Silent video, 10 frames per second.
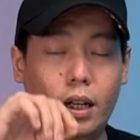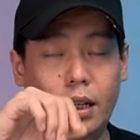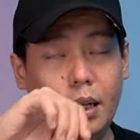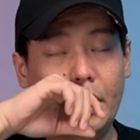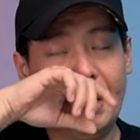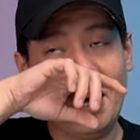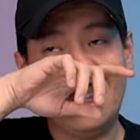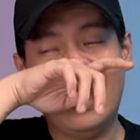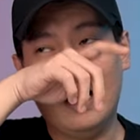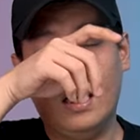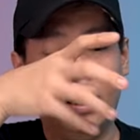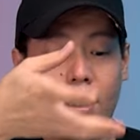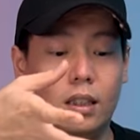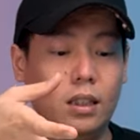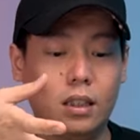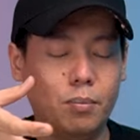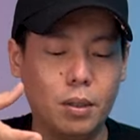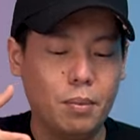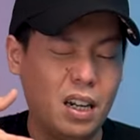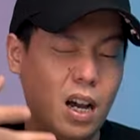tray ini tidak tidak uh,
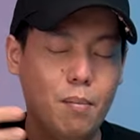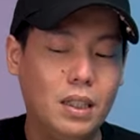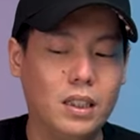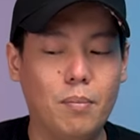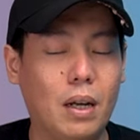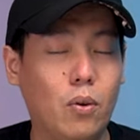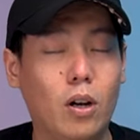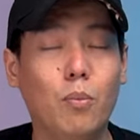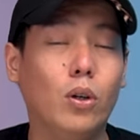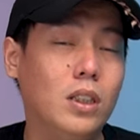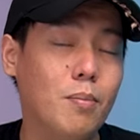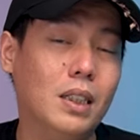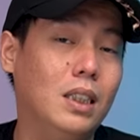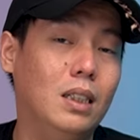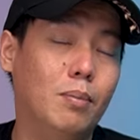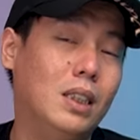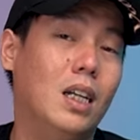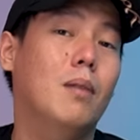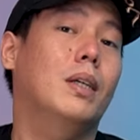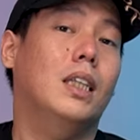teman-teman nggak baca manual booknya masih
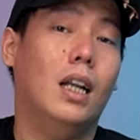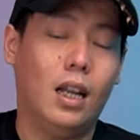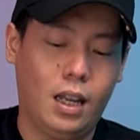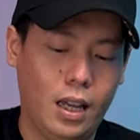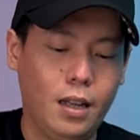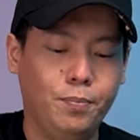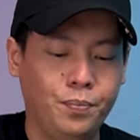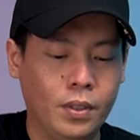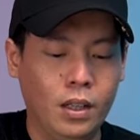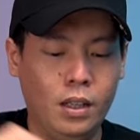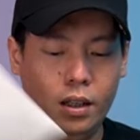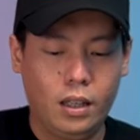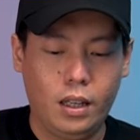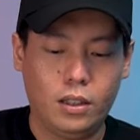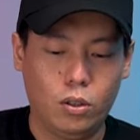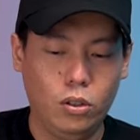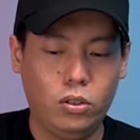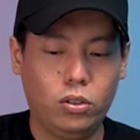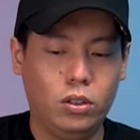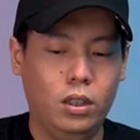masih nggak masalah lah ya. Oke
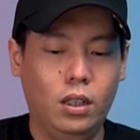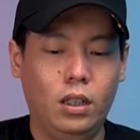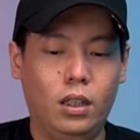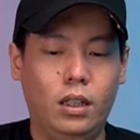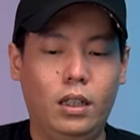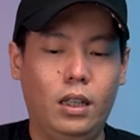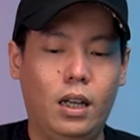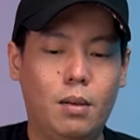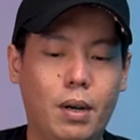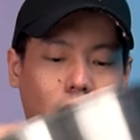terus ini ada